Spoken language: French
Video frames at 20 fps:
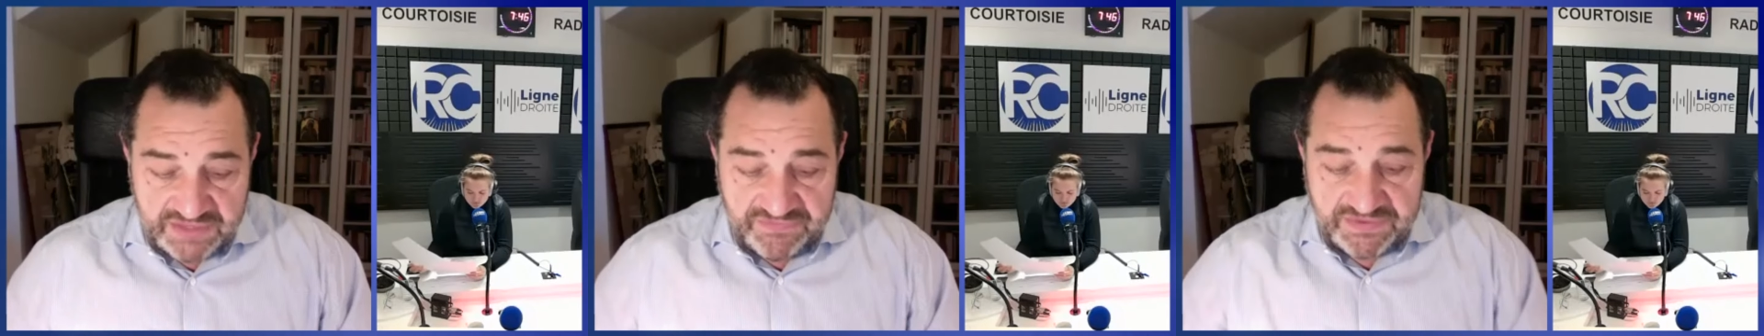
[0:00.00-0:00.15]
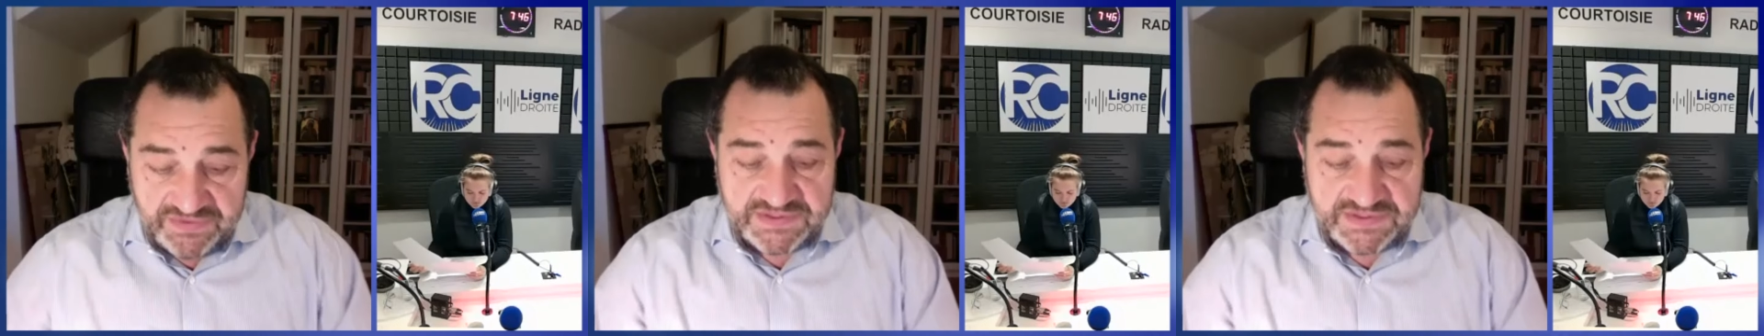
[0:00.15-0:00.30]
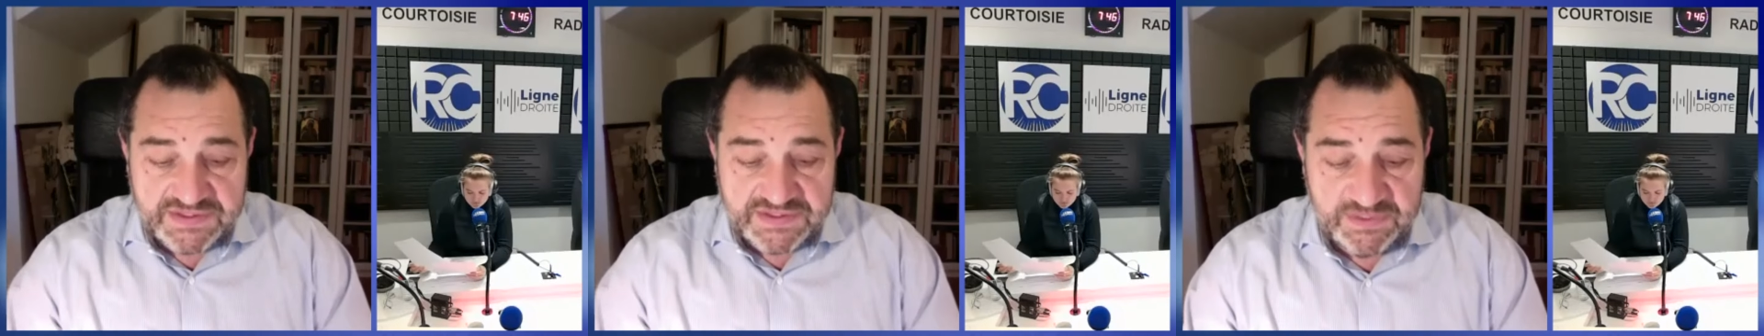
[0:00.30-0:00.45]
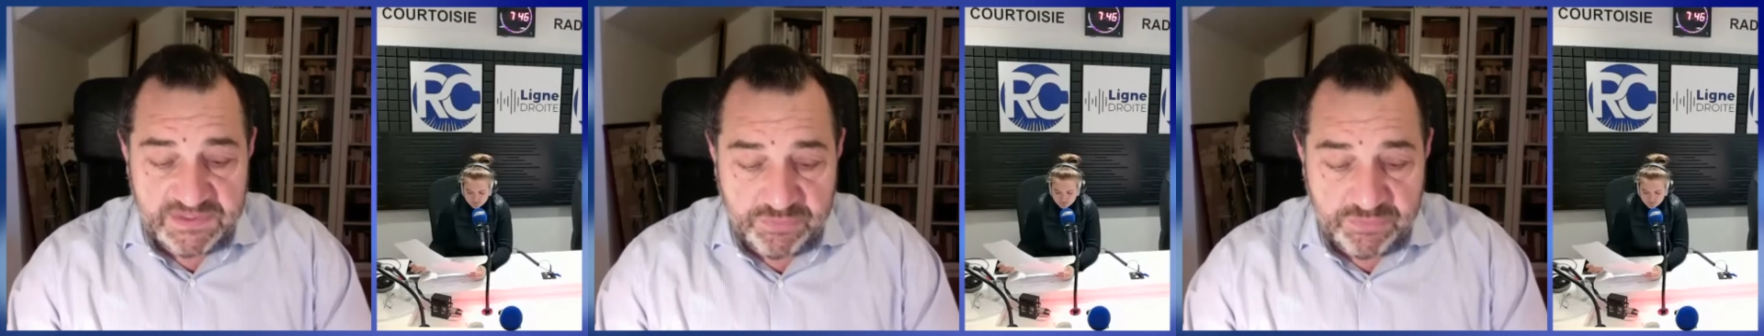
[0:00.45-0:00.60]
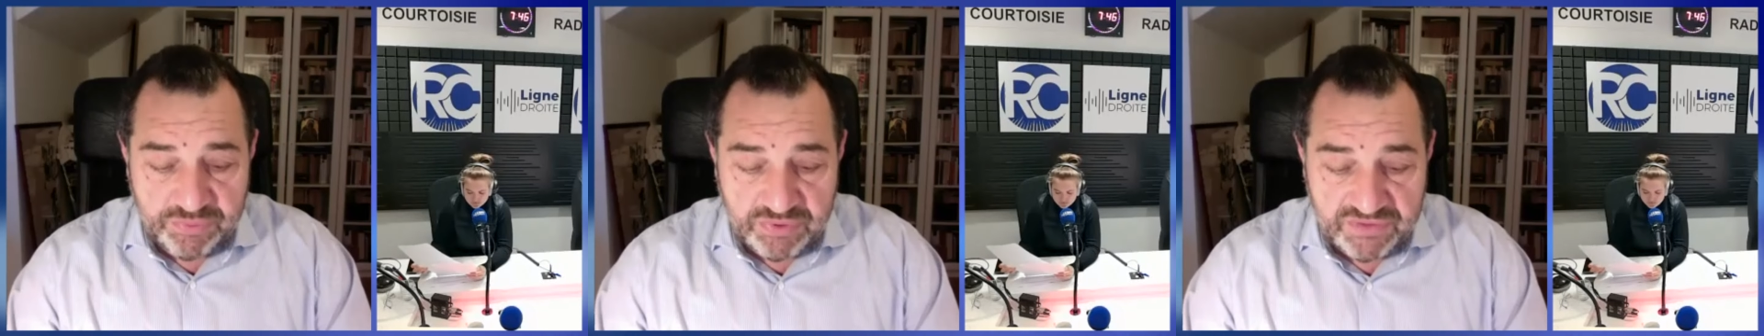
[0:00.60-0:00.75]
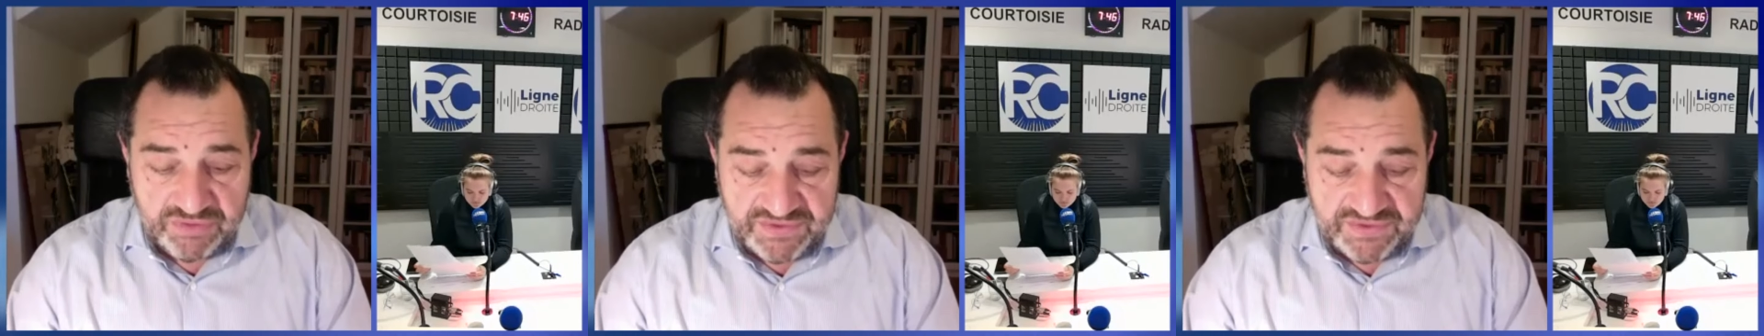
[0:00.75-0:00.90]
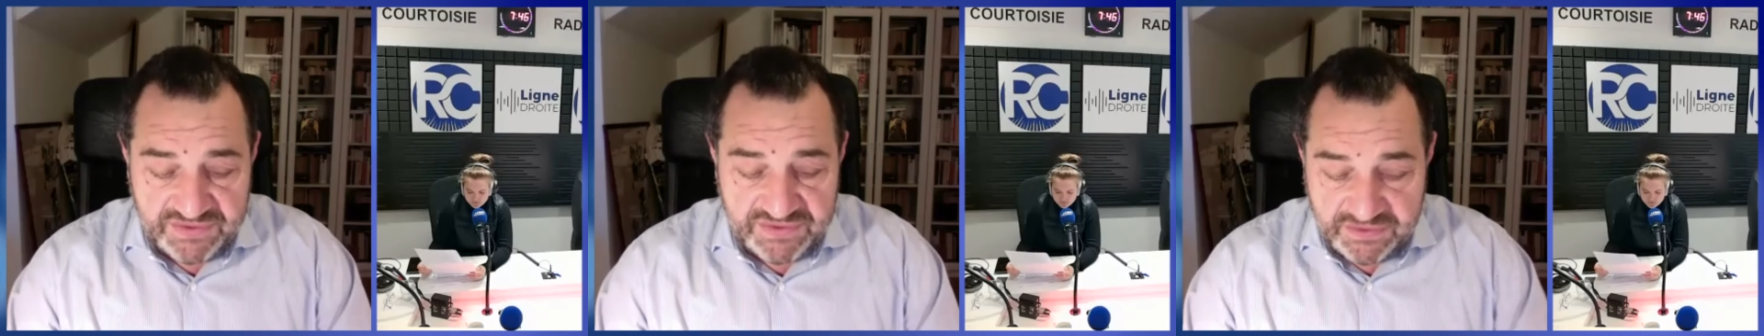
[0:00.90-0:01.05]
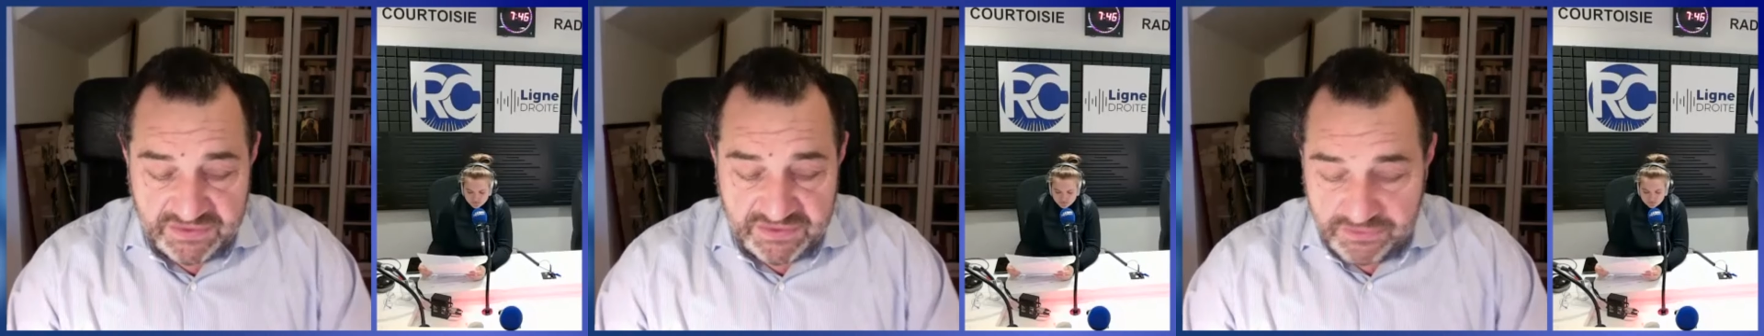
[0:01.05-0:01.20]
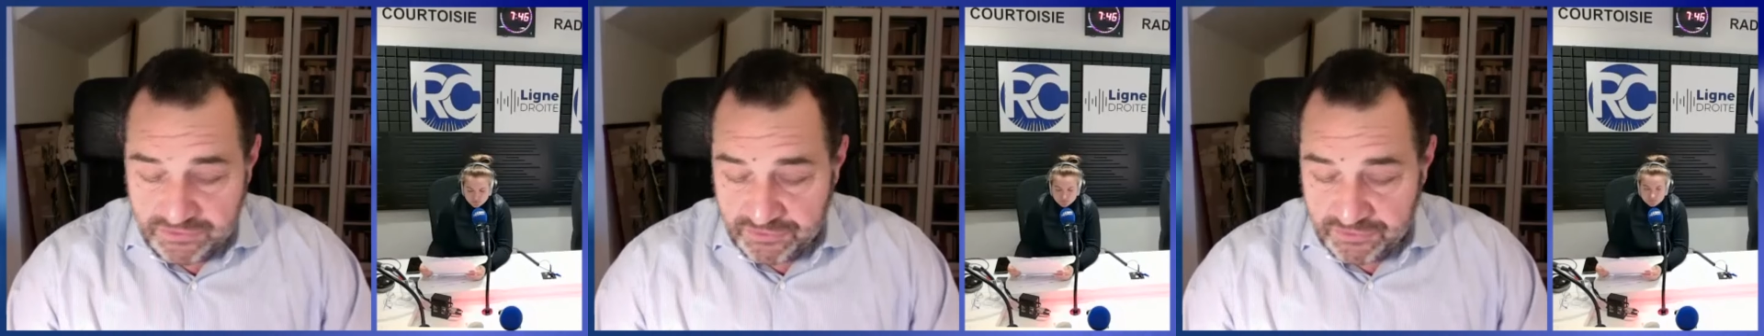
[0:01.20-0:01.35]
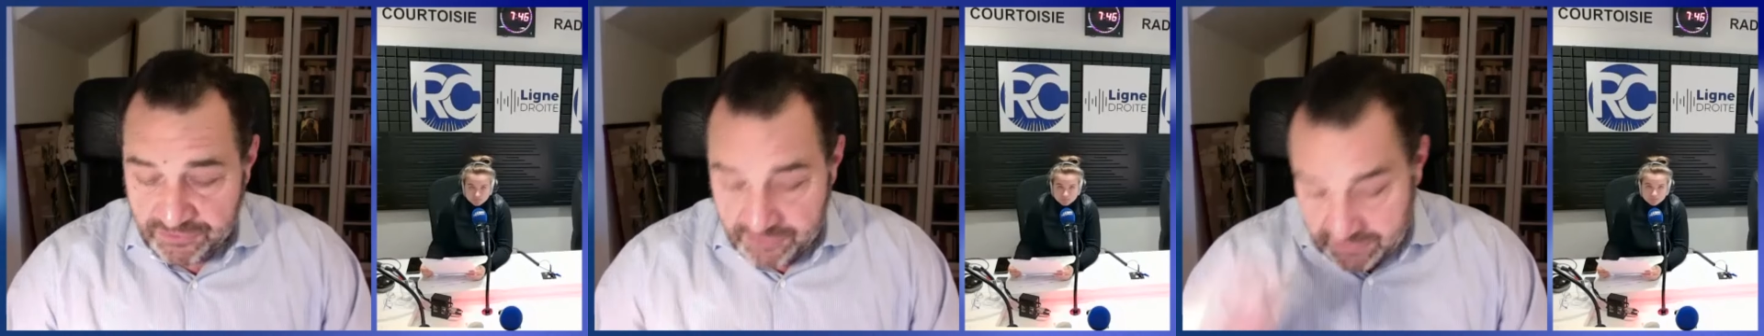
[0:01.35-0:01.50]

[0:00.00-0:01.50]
Levinsky, pour éviter